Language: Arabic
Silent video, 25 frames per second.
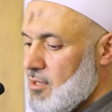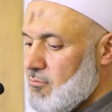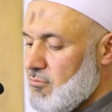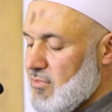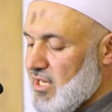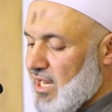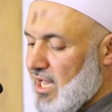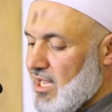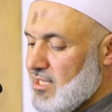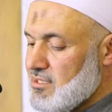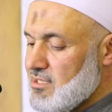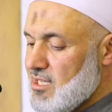
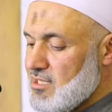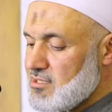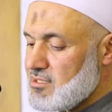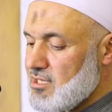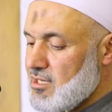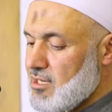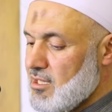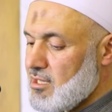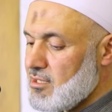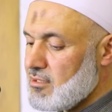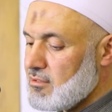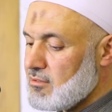من
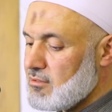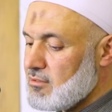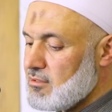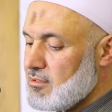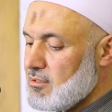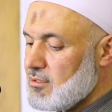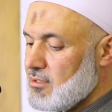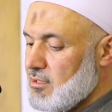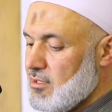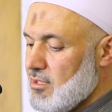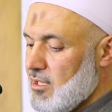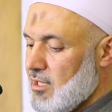عاداتنا
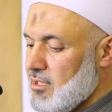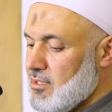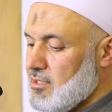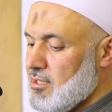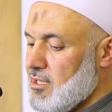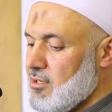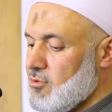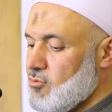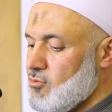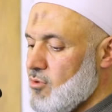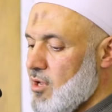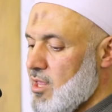
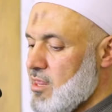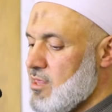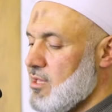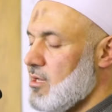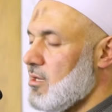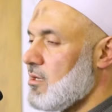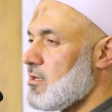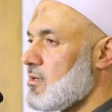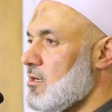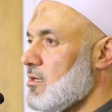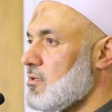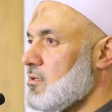انه
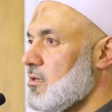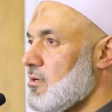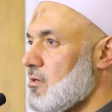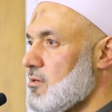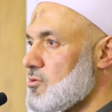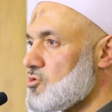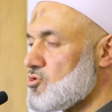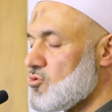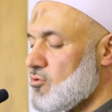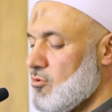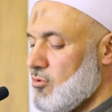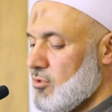اذا اراد
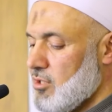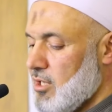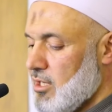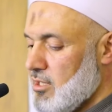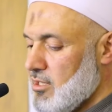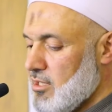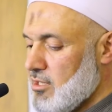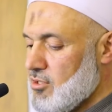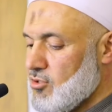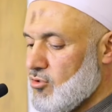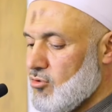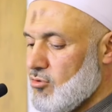رجل
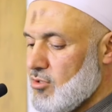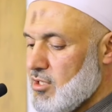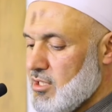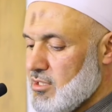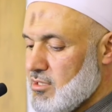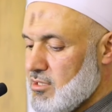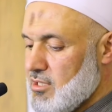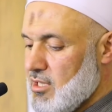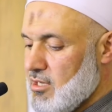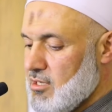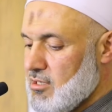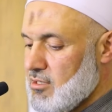ان يدخل
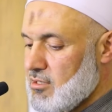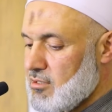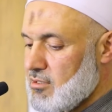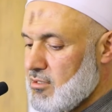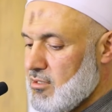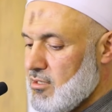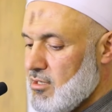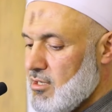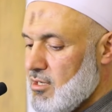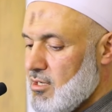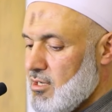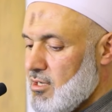
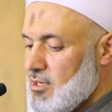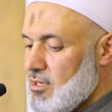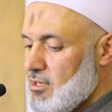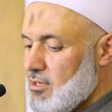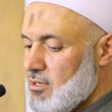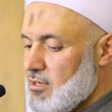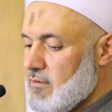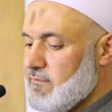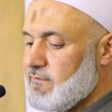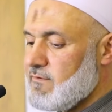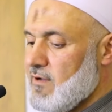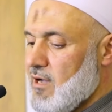الدار
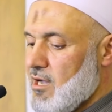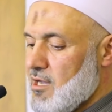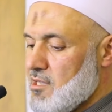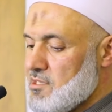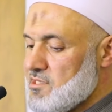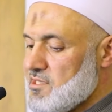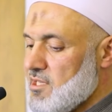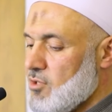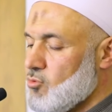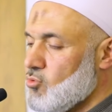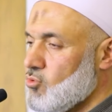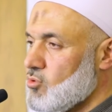رفع
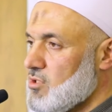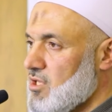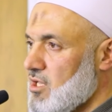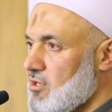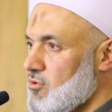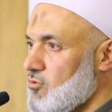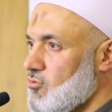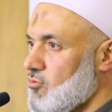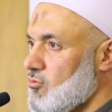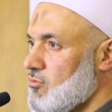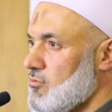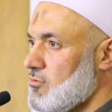
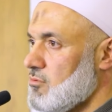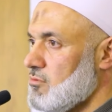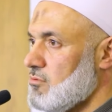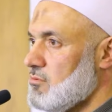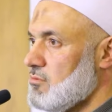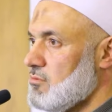صوته